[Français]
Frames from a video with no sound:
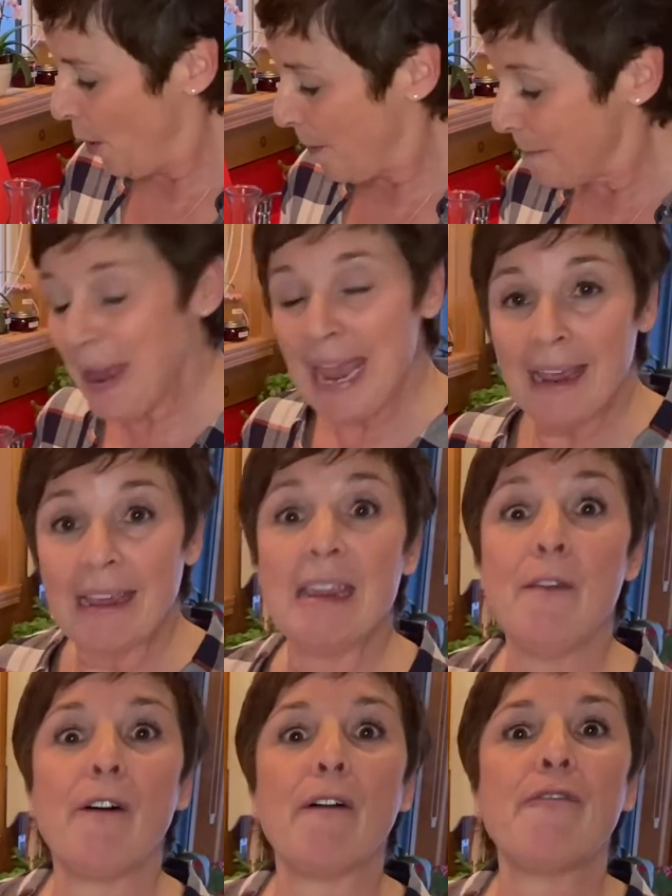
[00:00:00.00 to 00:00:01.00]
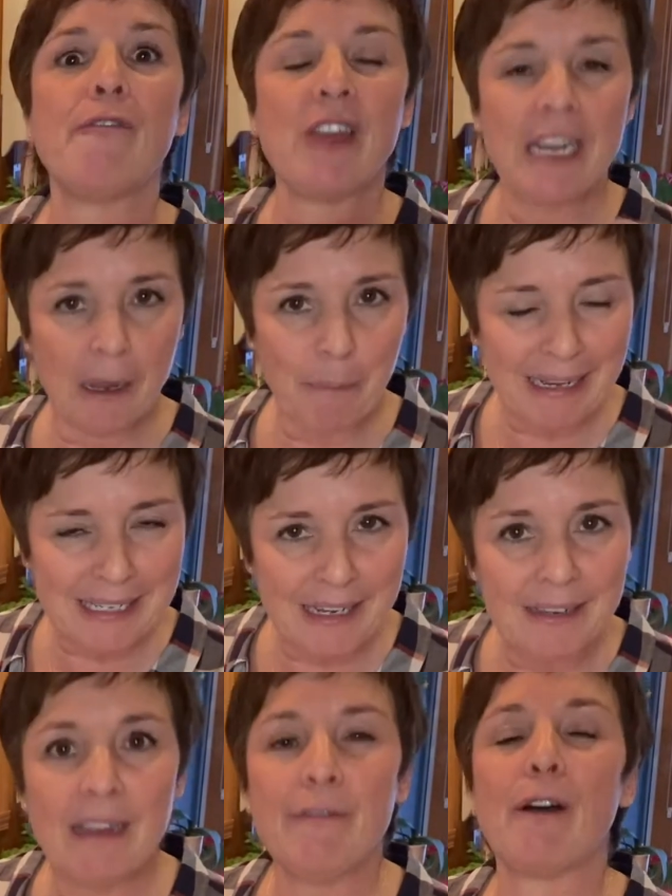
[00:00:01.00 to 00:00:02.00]
mais il va finir par
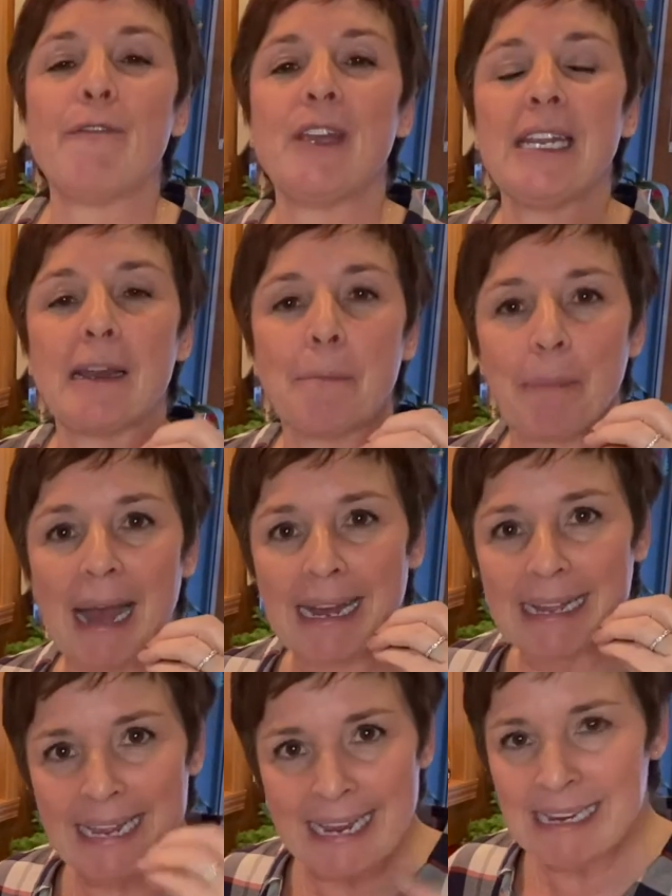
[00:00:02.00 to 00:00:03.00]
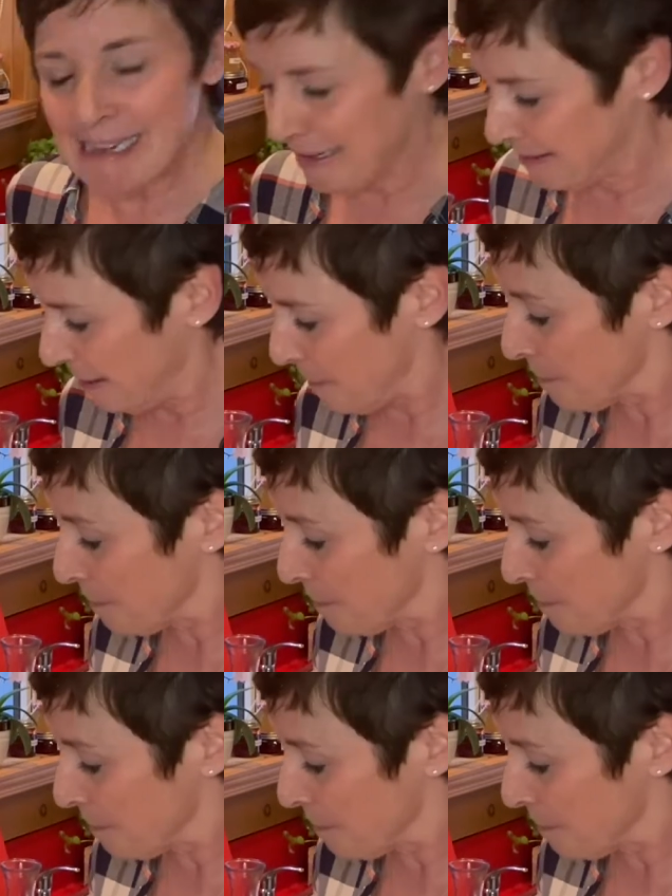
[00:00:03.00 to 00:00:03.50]
céder, il va finir par éclater.